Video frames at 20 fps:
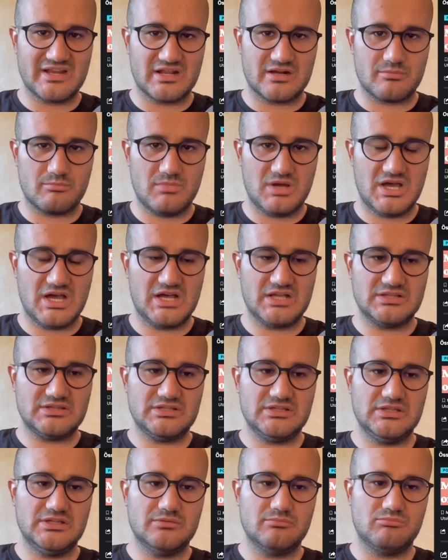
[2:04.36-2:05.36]

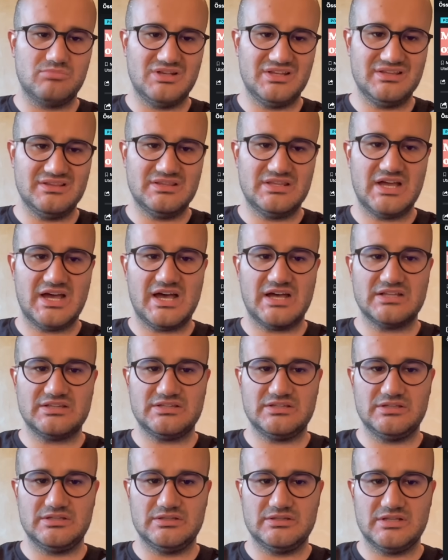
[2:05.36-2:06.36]
armati blindati